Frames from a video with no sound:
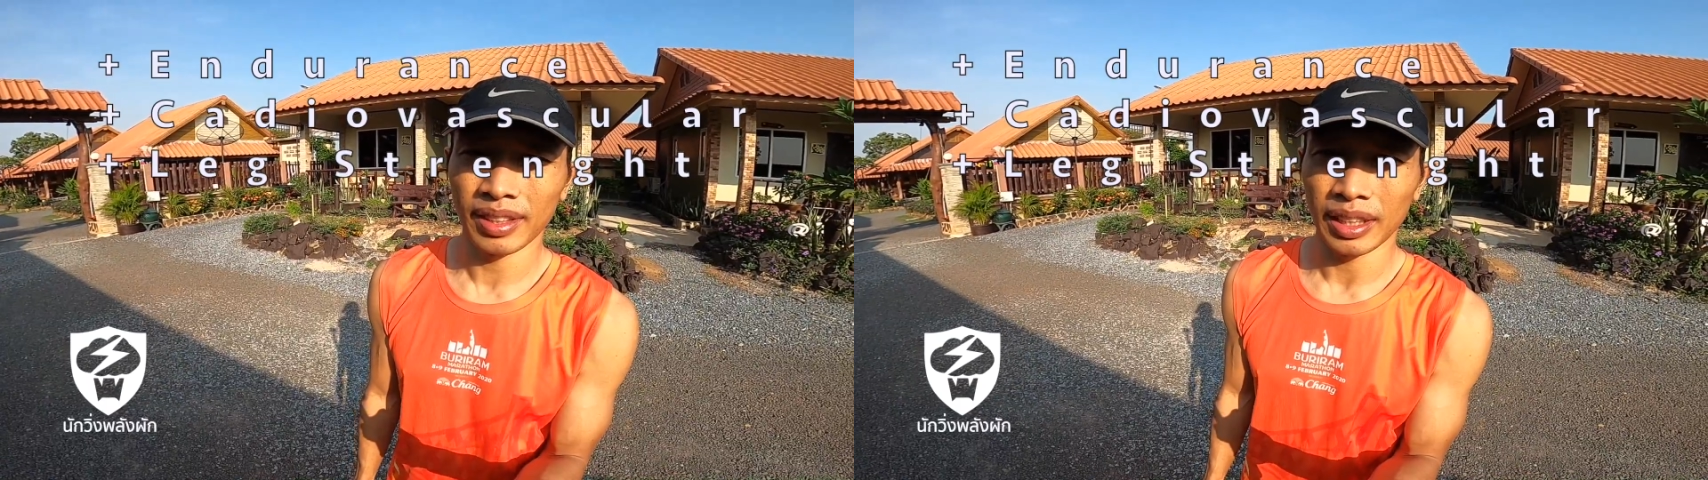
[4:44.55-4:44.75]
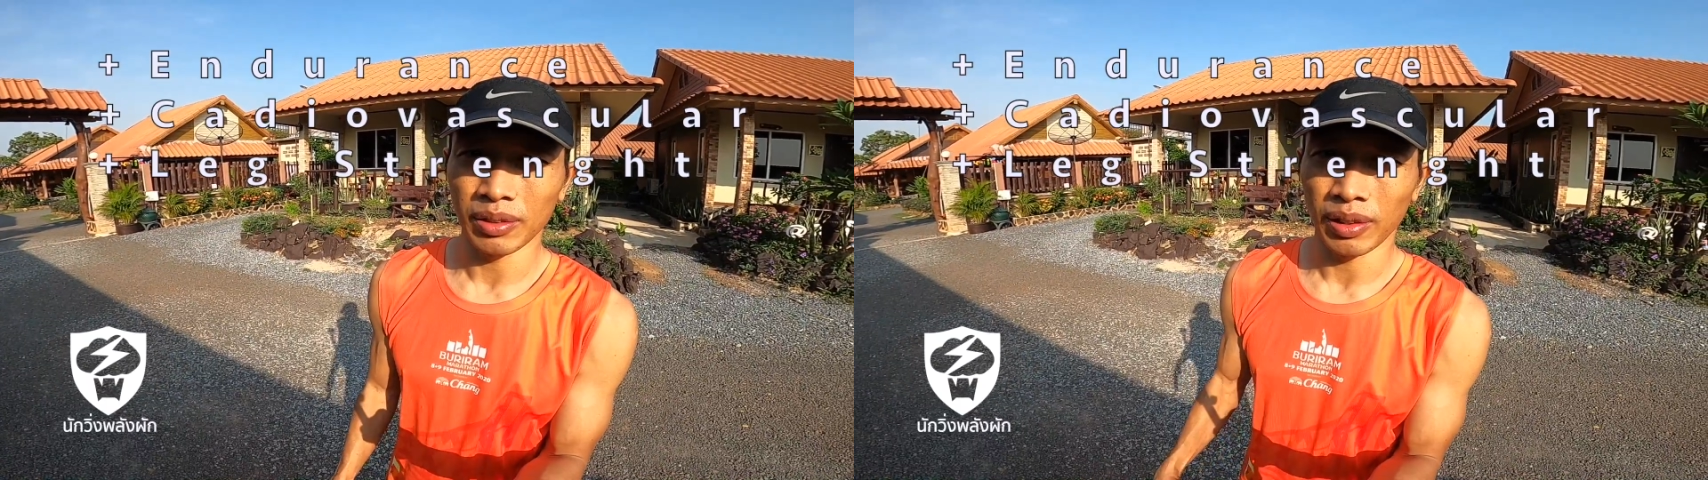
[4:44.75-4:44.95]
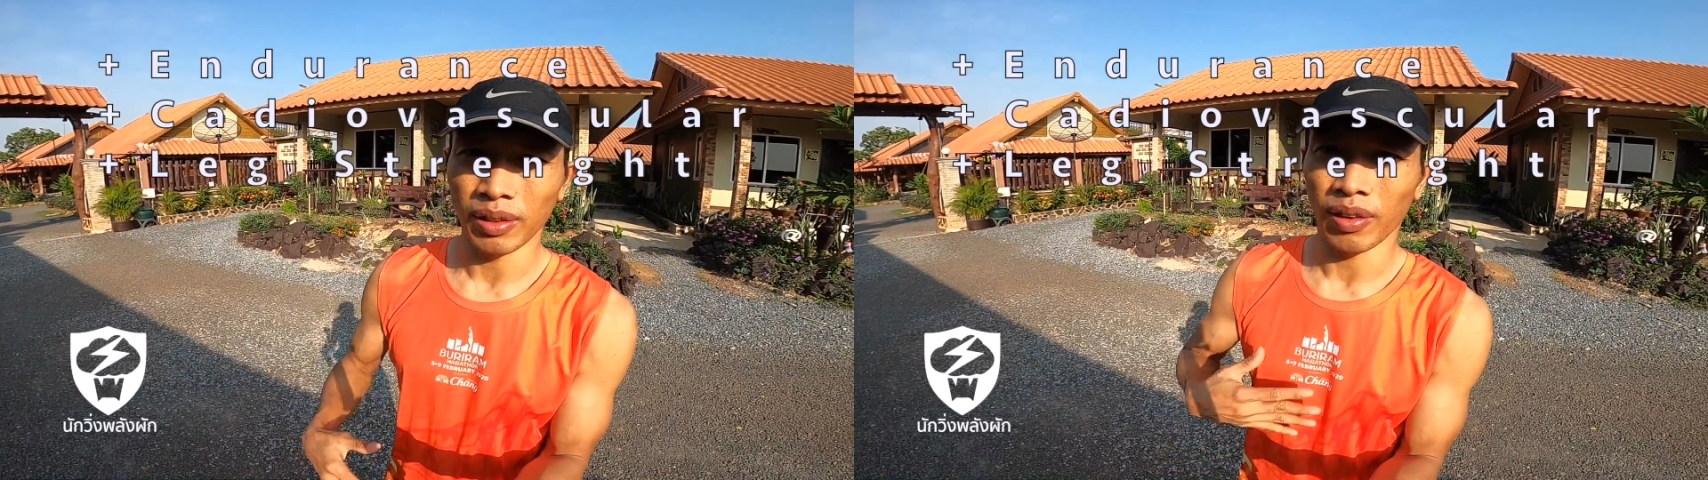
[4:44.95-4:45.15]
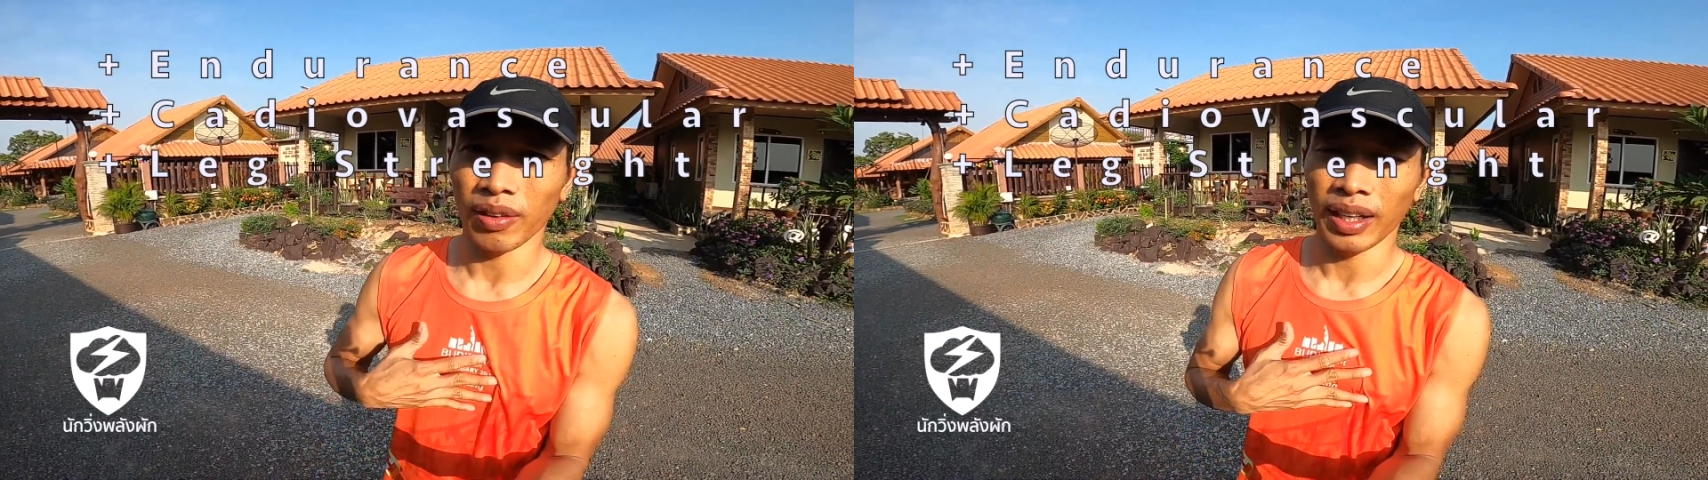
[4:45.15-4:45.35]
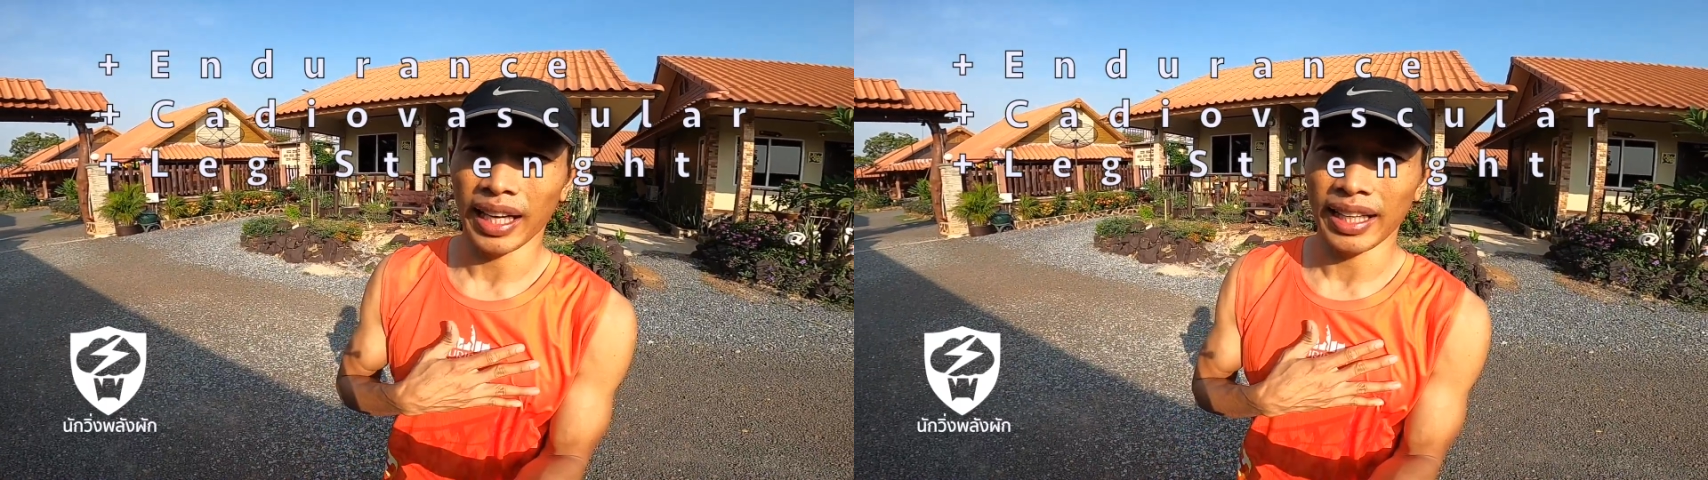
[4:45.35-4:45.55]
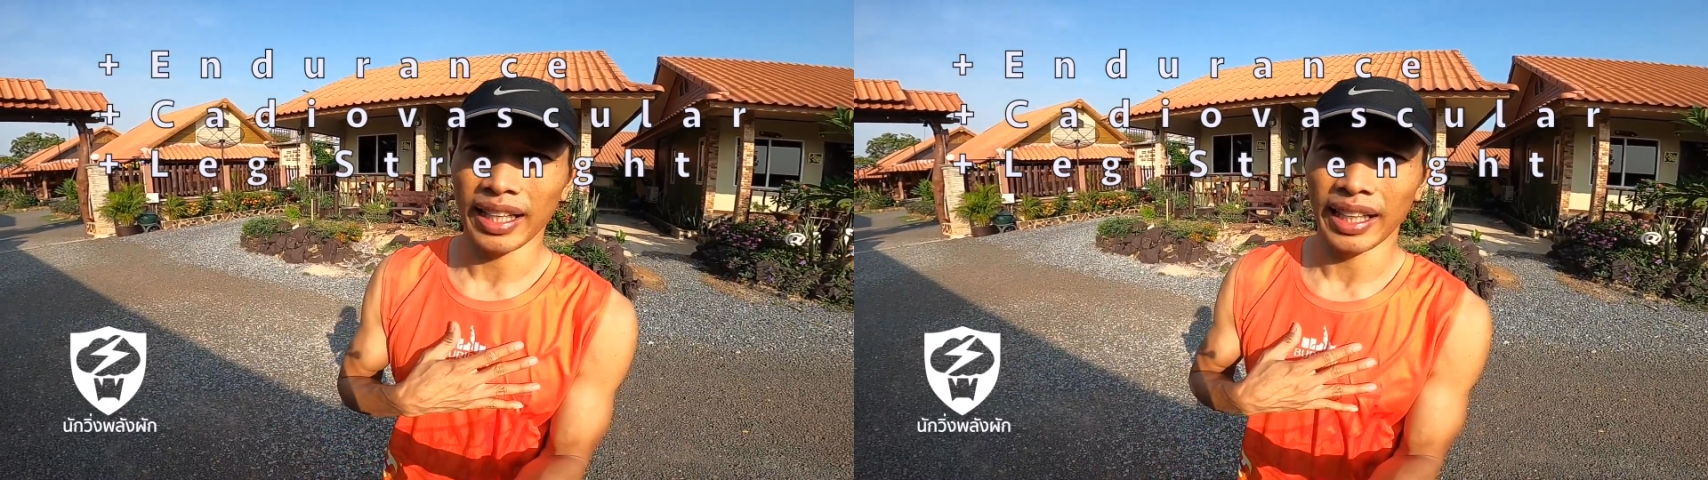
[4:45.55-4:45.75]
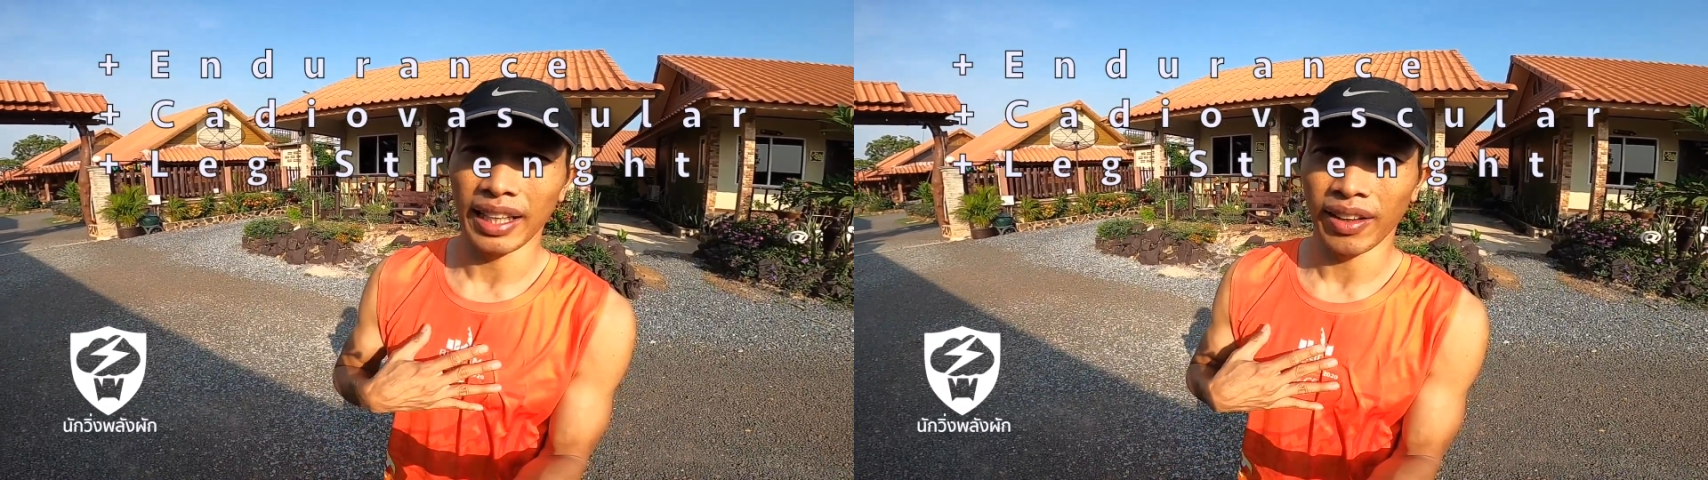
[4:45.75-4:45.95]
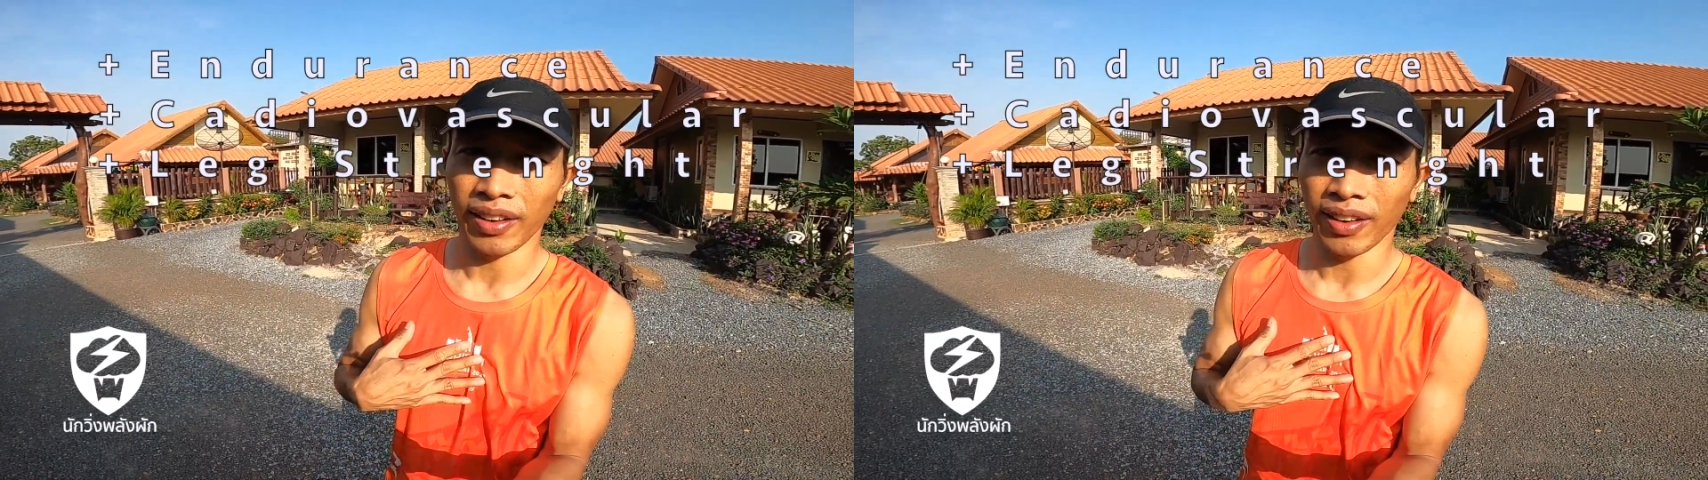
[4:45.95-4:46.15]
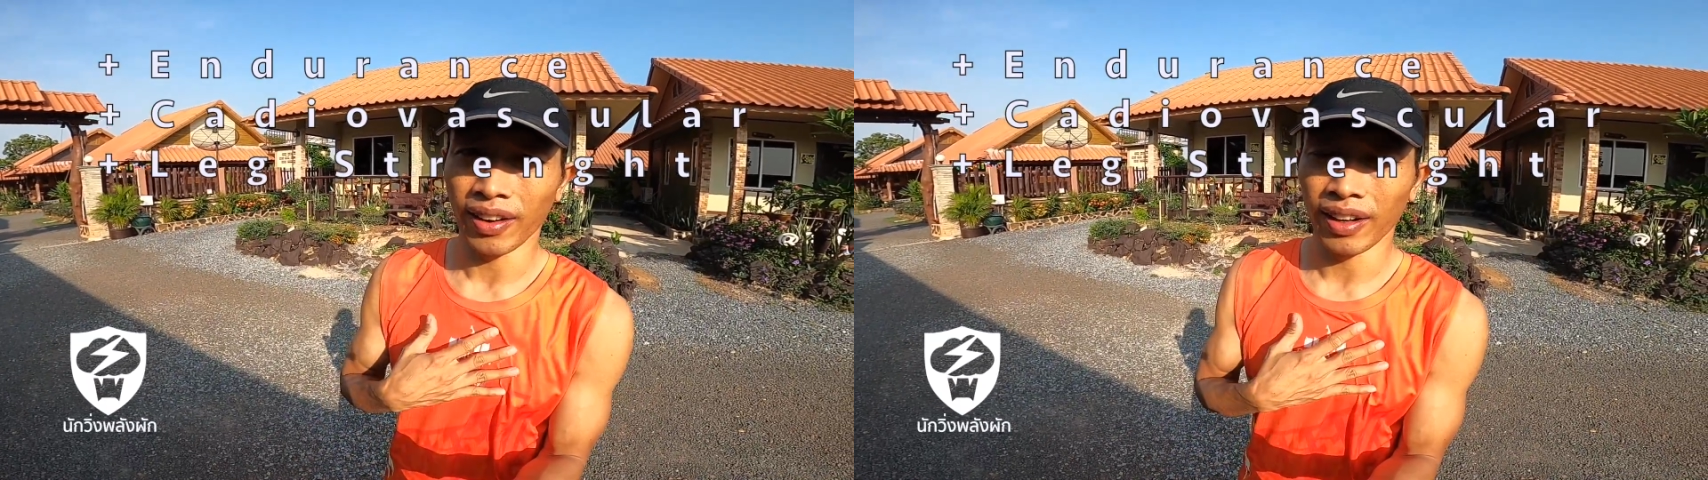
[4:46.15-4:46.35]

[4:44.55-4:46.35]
ในส่วนของ h า a r t rate แล้วก็